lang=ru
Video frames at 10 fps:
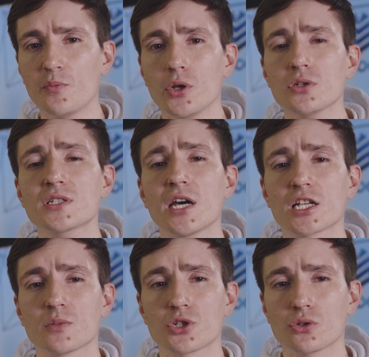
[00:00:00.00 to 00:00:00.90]
вперед,
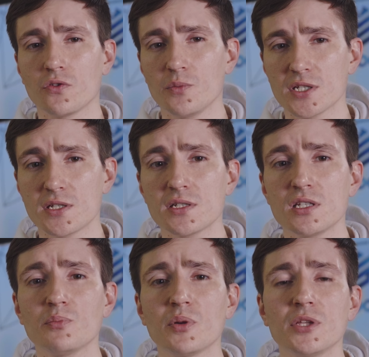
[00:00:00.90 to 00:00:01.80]
скажем, что вместе с
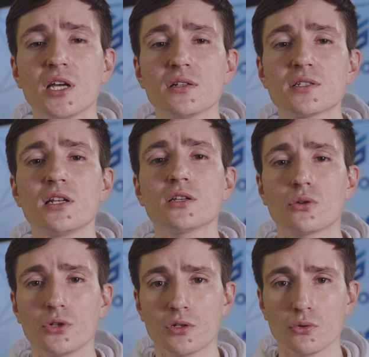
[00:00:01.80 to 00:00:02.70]
ним поменялась
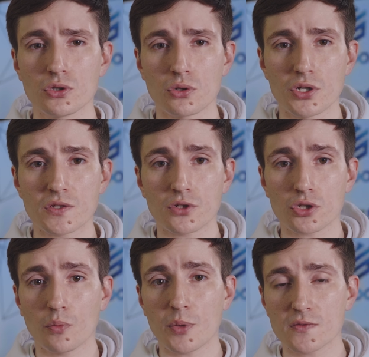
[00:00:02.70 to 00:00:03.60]
электроника устройства,
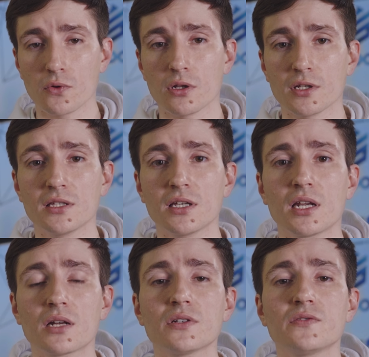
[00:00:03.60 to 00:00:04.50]
что позволило
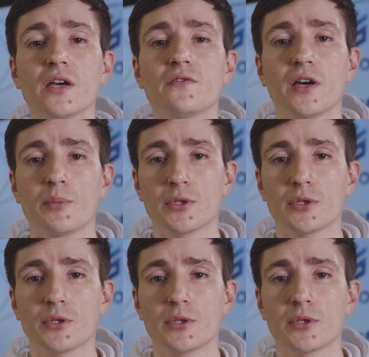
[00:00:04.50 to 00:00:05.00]
интегрировать Wi-Fi